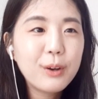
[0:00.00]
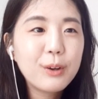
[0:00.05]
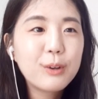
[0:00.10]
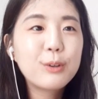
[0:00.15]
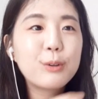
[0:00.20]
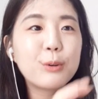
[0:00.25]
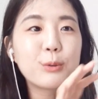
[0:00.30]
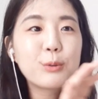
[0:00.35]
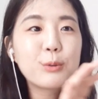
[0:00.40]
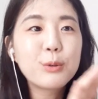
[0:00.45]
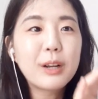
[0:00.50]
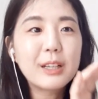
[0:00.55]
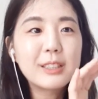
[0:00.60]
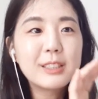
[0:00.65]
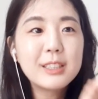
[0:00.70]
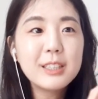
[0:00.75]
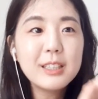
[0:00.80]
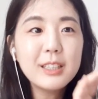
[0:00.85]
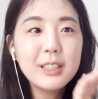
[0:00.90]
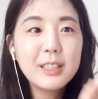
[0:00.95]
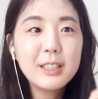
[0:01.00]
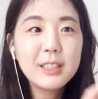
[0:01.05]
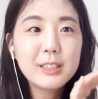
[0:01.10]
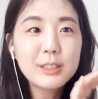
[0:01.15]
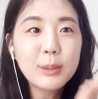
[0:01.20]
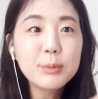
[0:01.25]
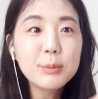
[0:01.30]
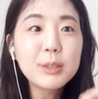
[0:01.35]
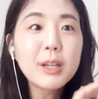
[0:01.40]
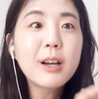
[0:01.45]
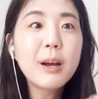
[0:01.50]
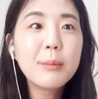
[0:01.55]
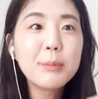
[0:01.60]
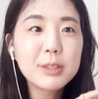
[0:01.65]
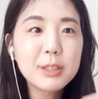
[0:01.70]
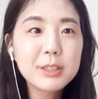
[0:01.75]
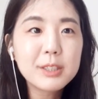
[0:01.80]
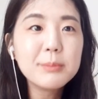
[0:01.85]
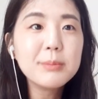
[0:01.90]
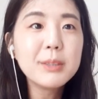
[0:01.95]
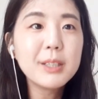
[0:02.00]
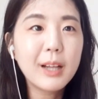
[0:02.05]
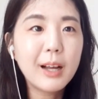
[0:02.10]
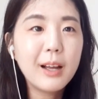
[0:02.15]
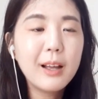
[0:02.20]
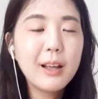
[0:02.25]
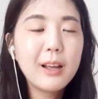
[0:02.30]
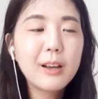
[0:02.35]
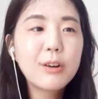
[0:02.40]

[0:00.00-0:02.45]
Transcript: 그리고 또 같이 첨삭하면서 씁니다.